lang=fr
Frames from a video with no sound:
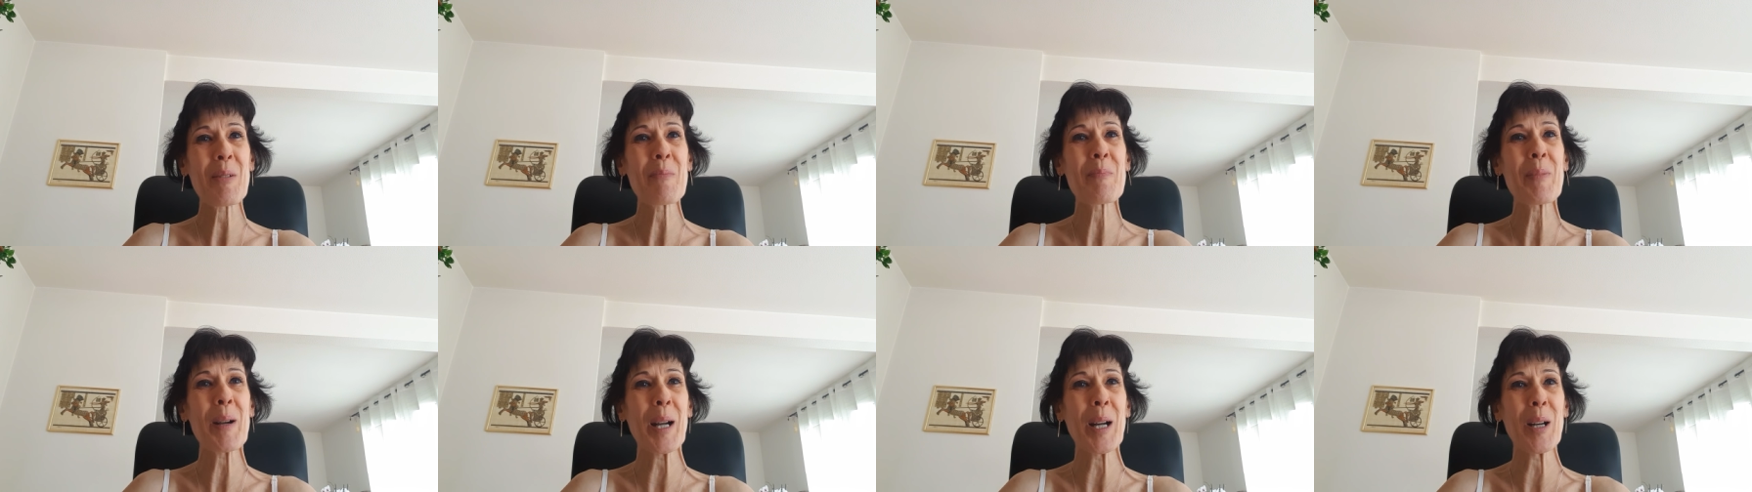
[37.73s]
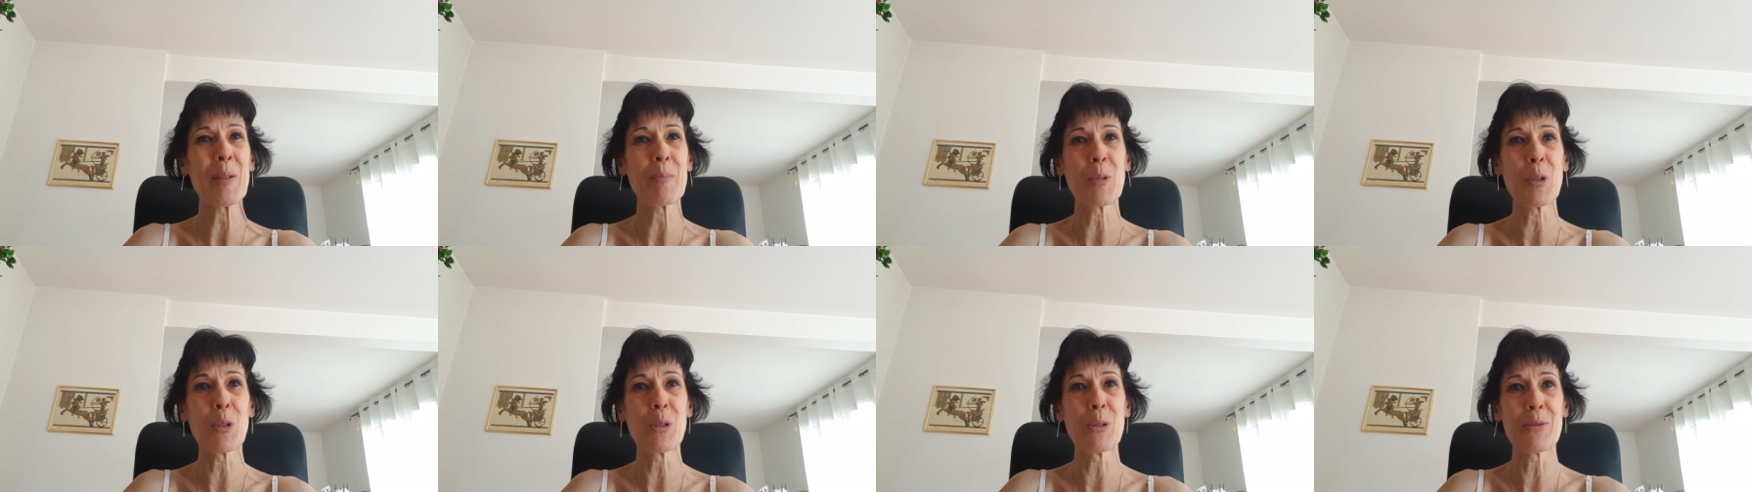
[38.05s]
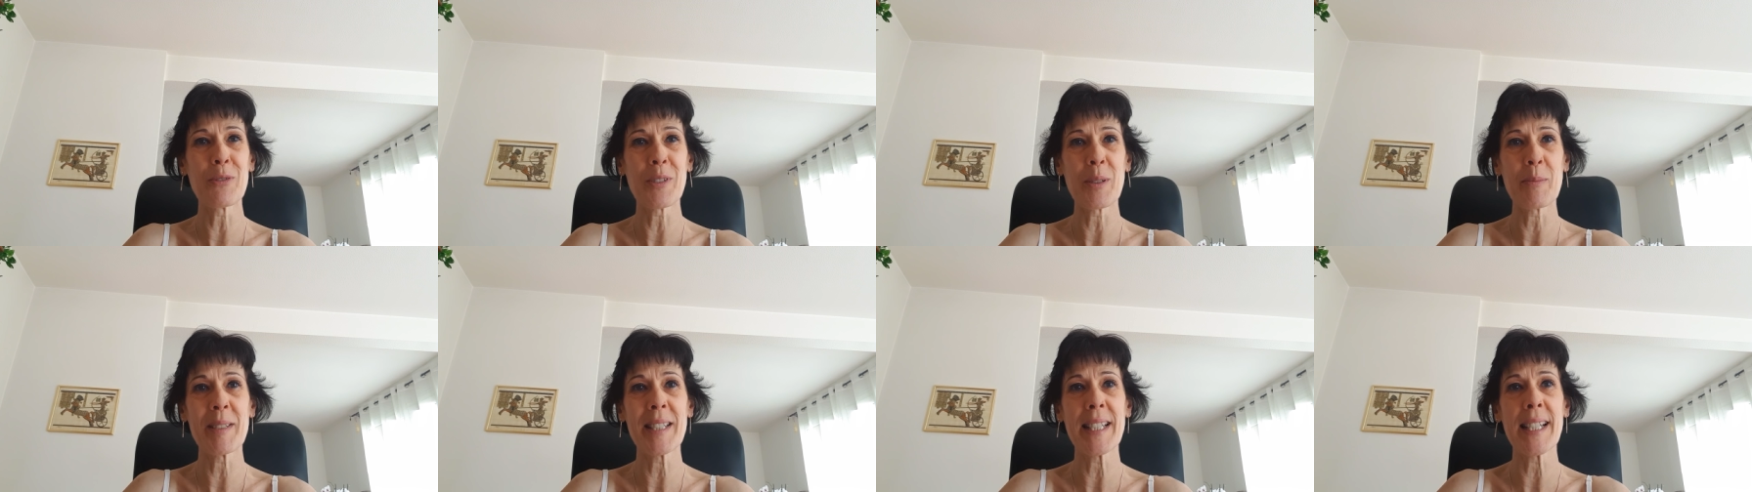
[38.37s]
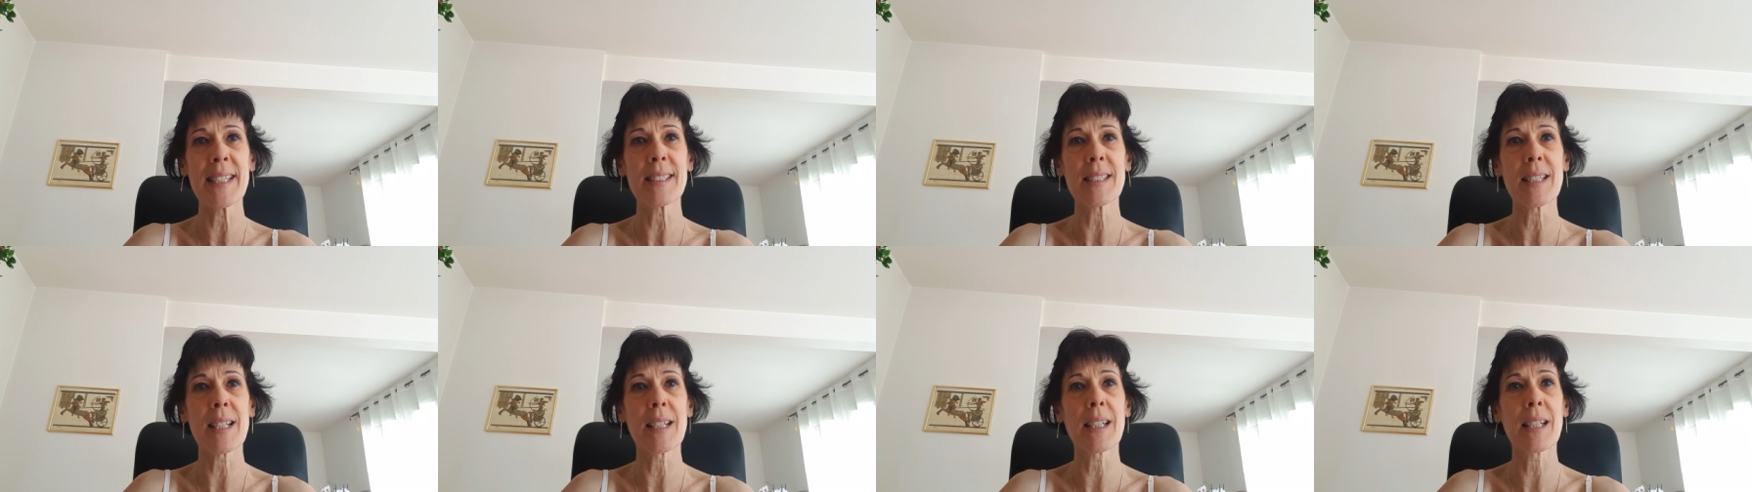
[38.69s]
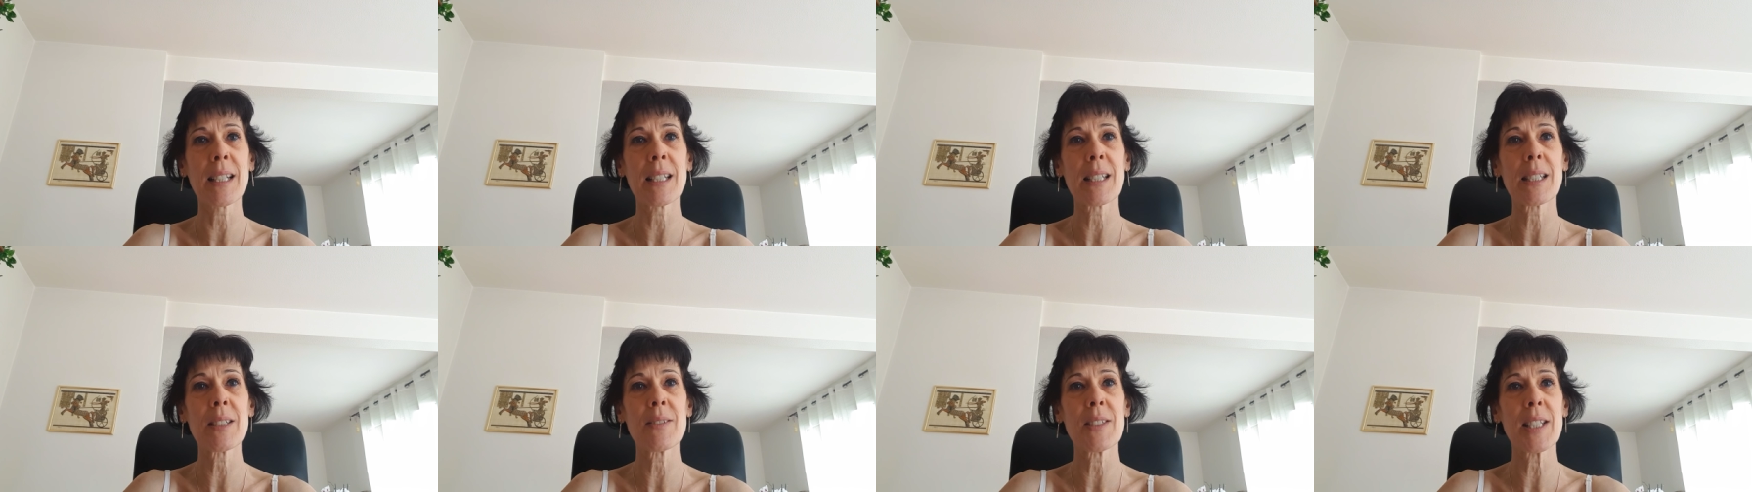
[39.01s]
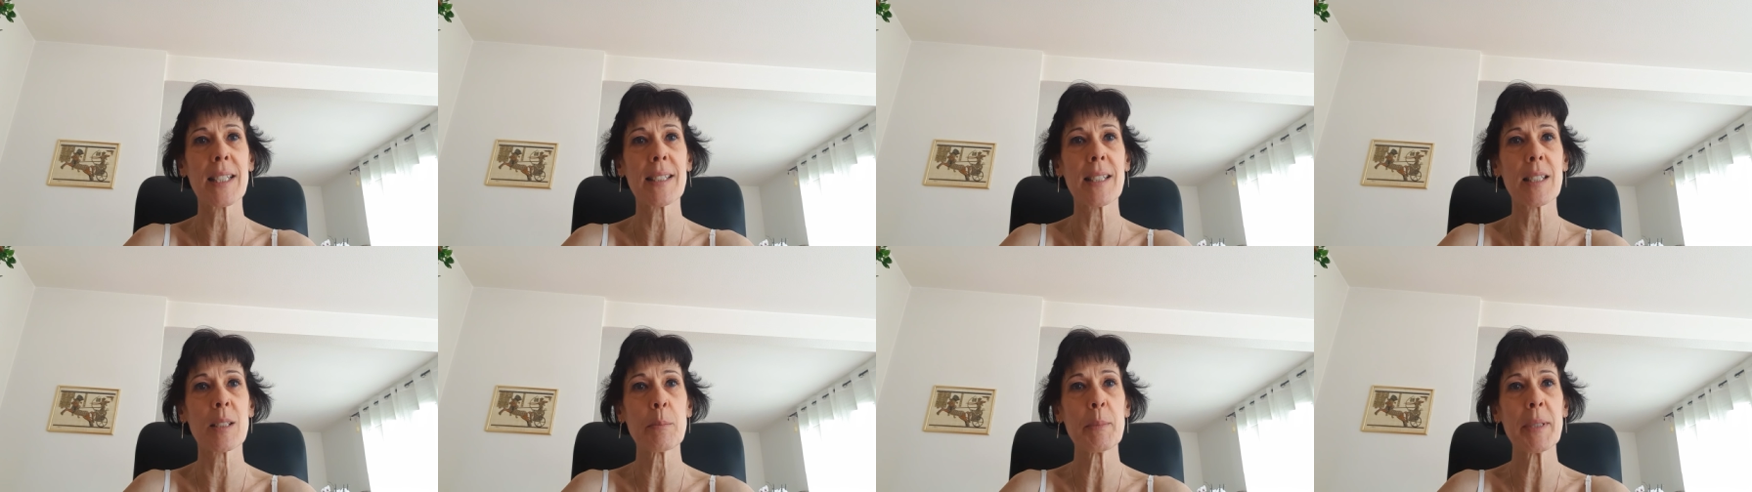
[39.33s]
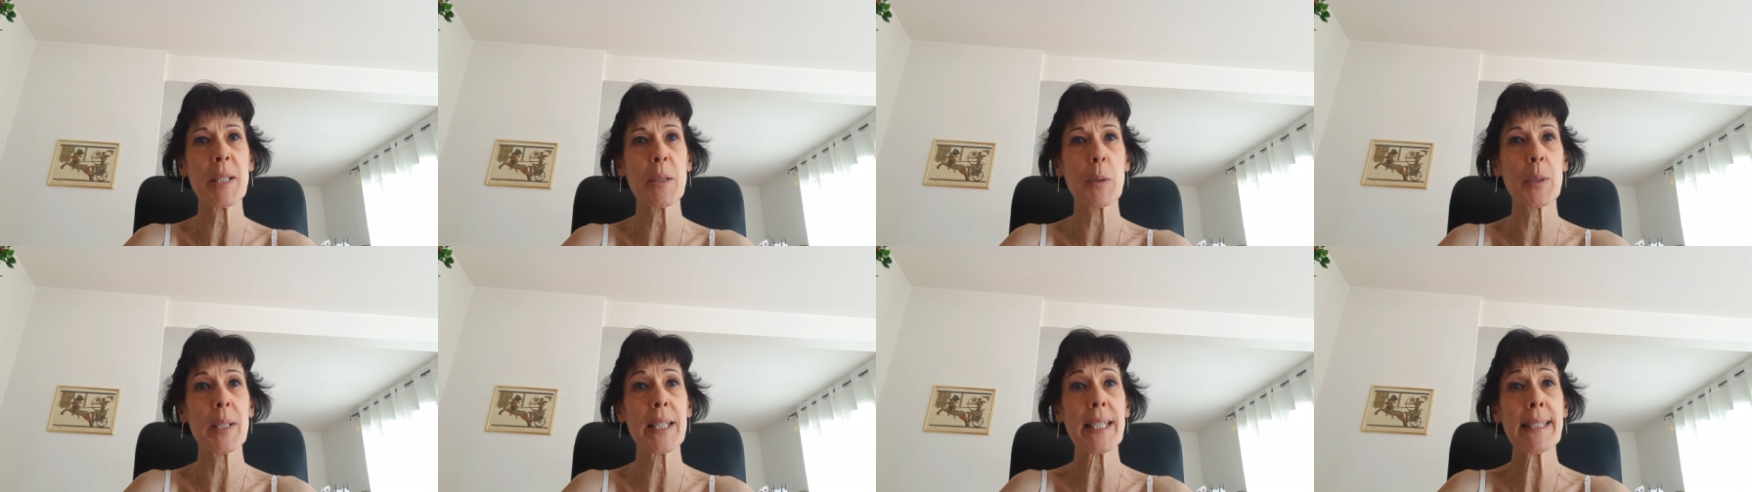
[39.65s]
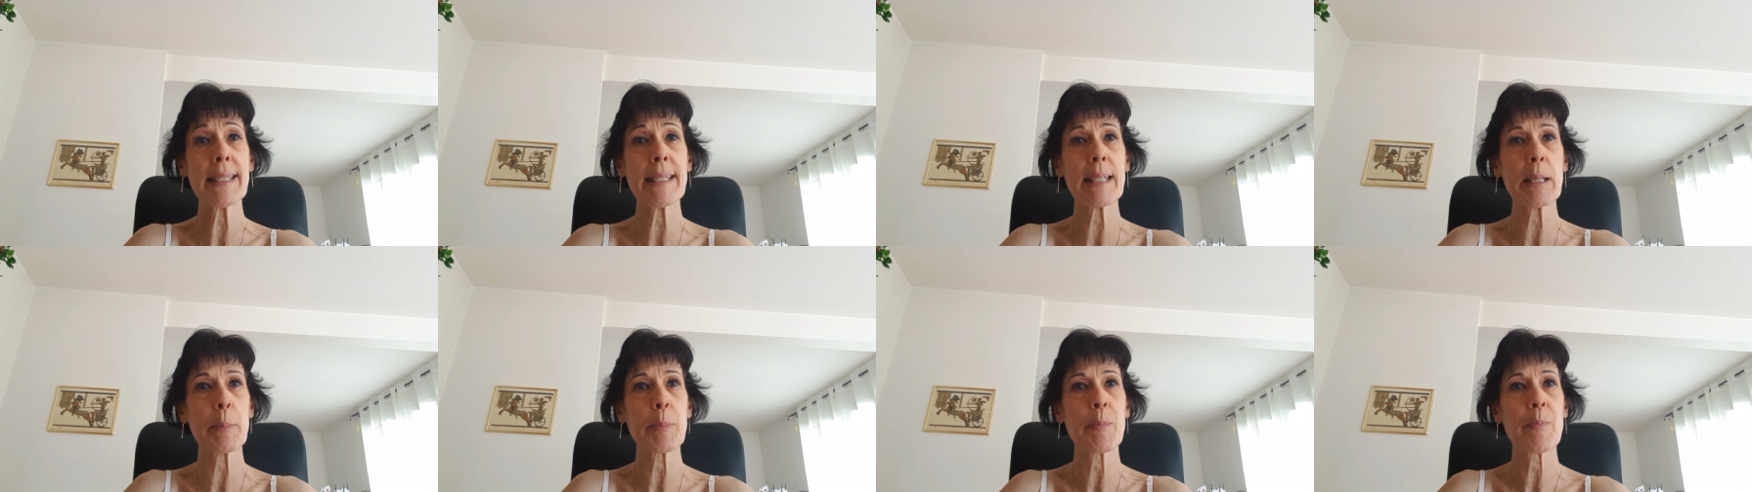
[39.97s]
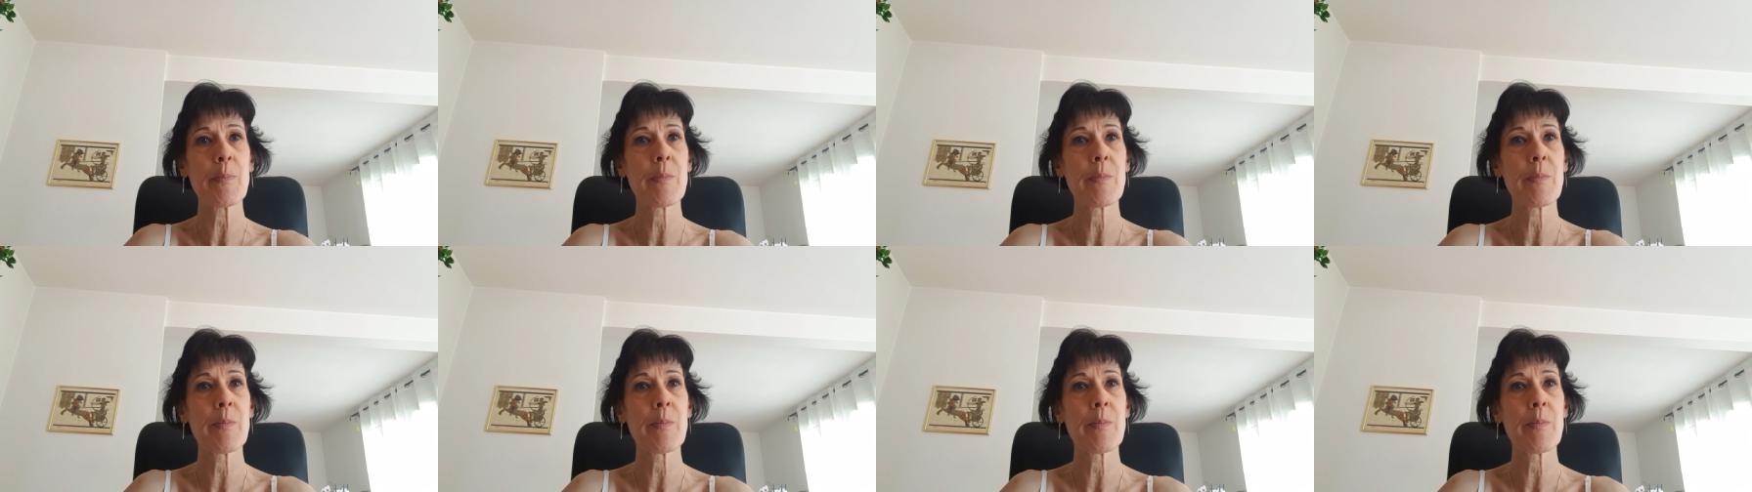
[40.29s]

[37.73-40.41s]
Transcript: par rapport au féminin sacré qui vient d'être mis en ligne.